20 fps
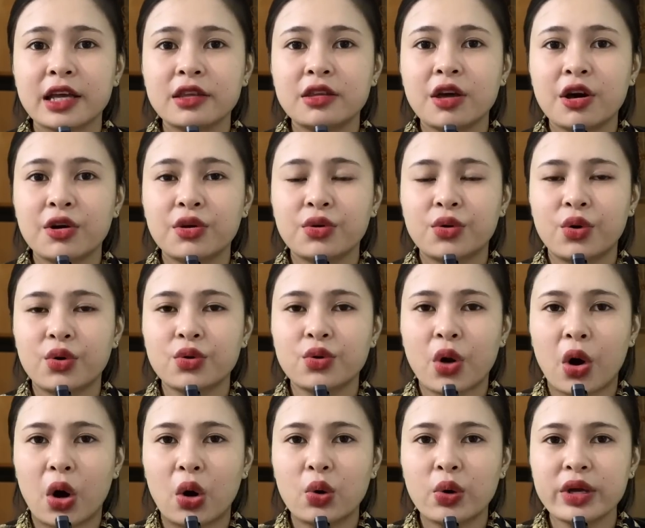Cái chân của
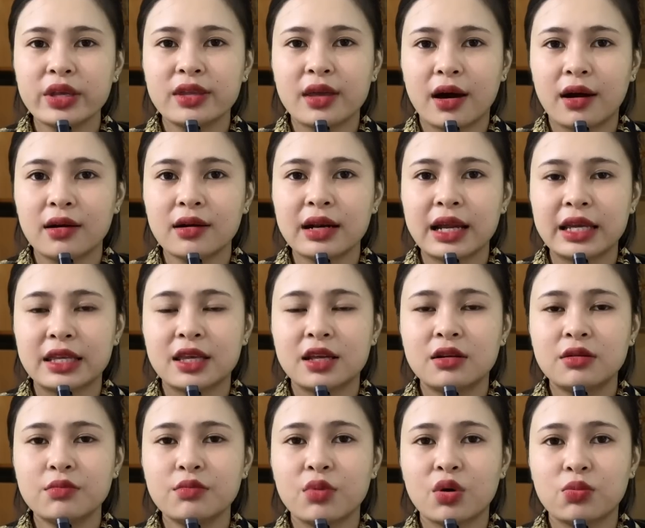cổ vẫn là
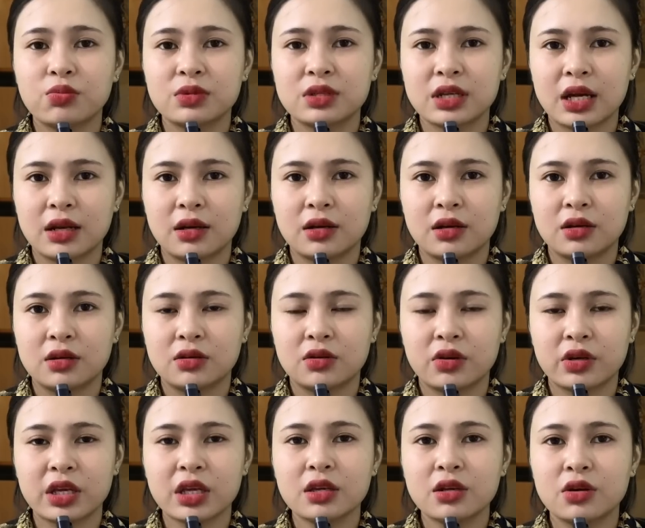dính bụng sình,
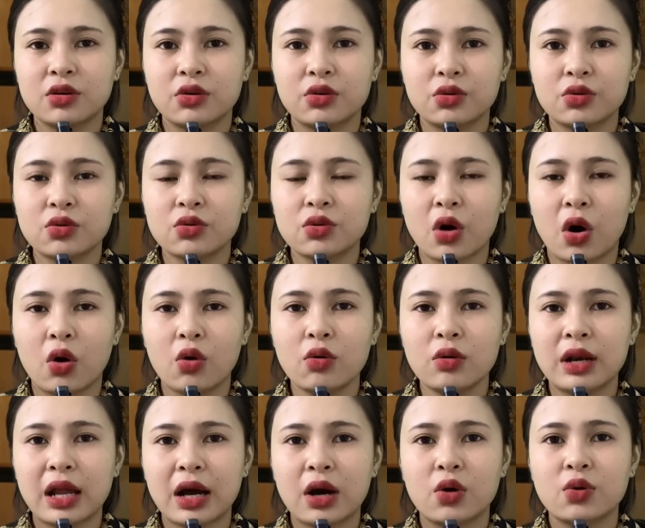rồi cái người của
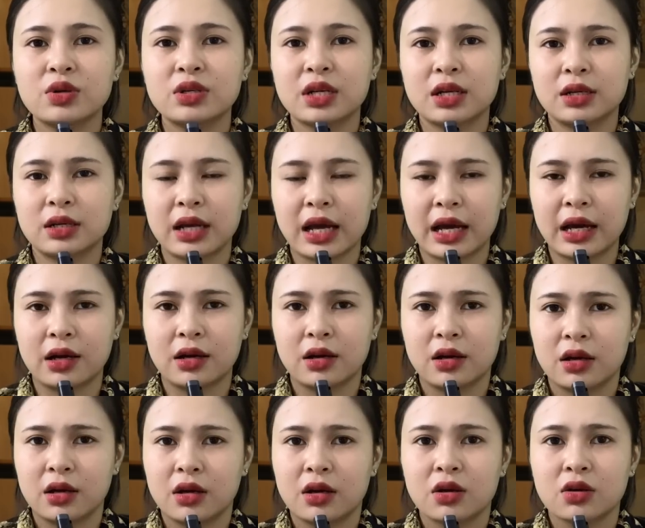cổ là hôi rình hà.
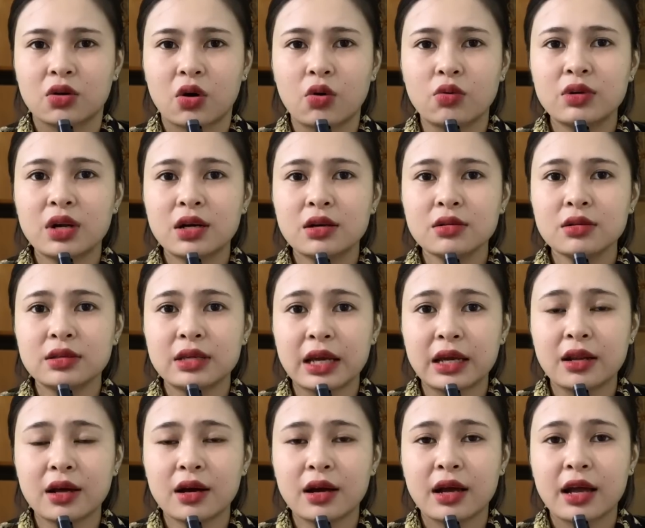Cổ đứng
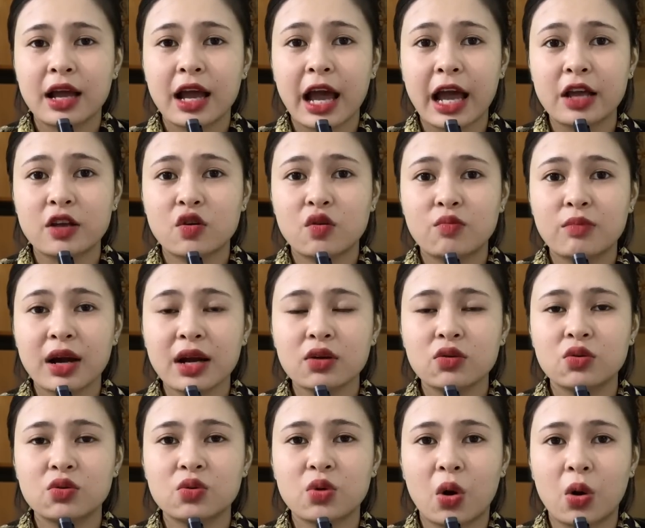vậy đó, hai con
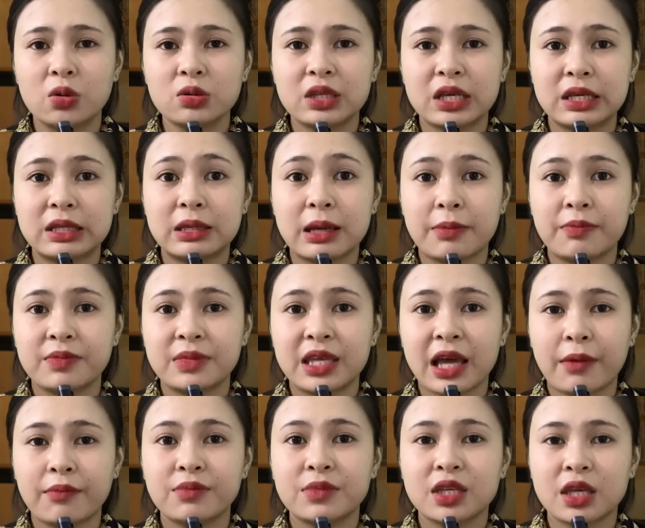mắt của cổ thì chăm
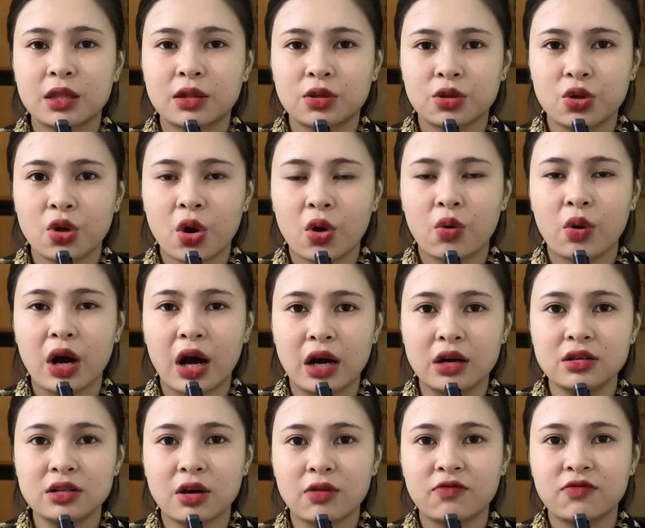chăm nhìn vô
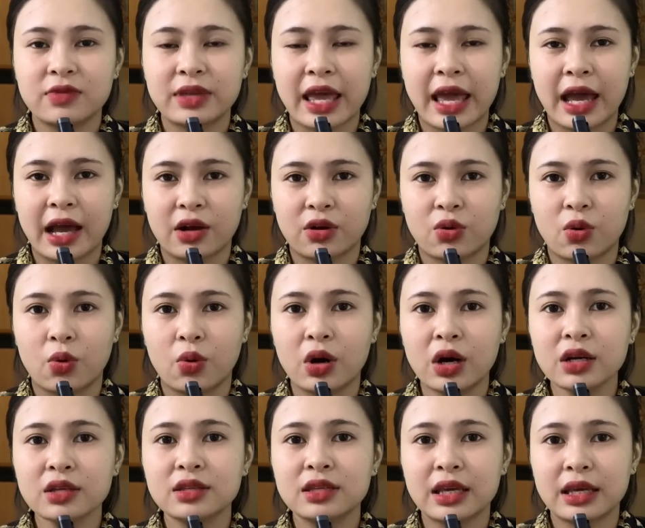ở trong nhà
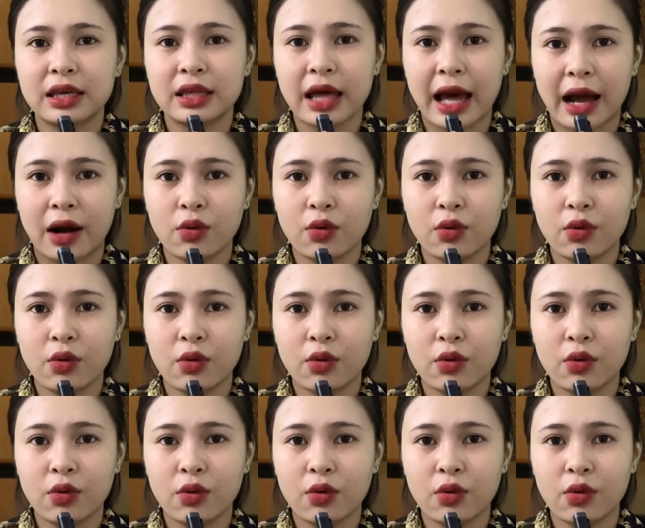của chị